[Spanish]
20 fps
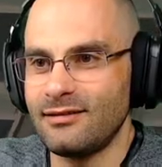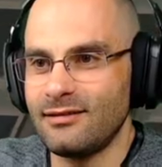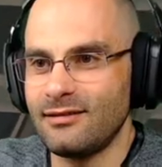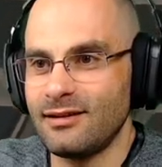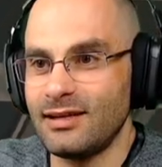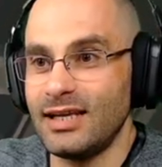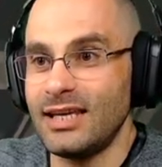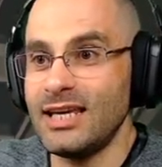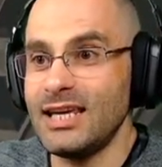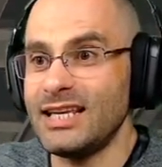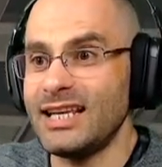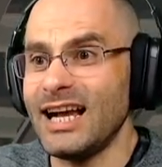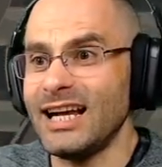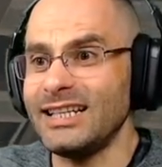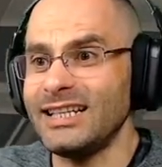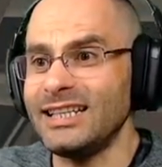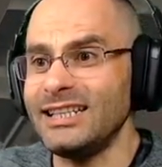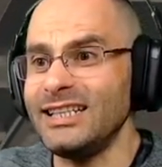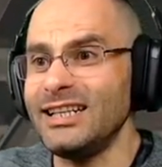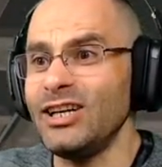¡Y ya,
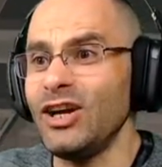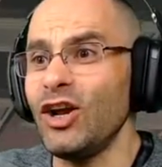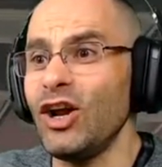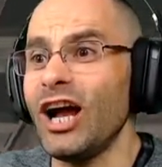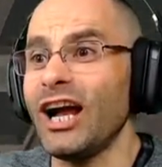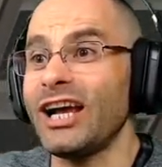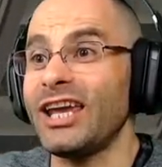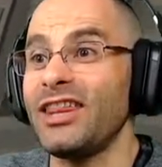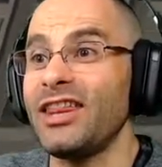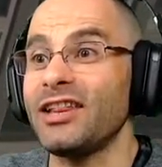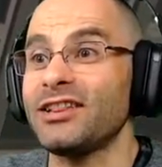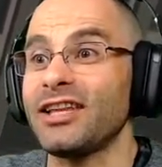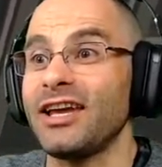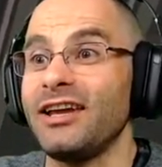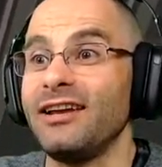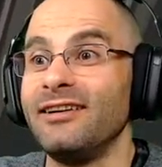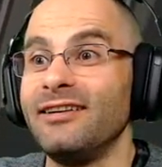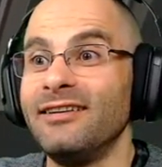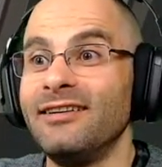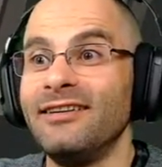quédate!
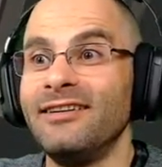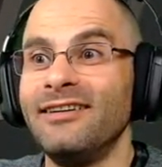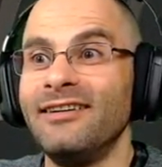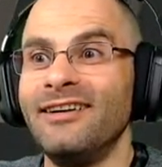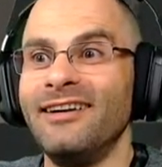¡No!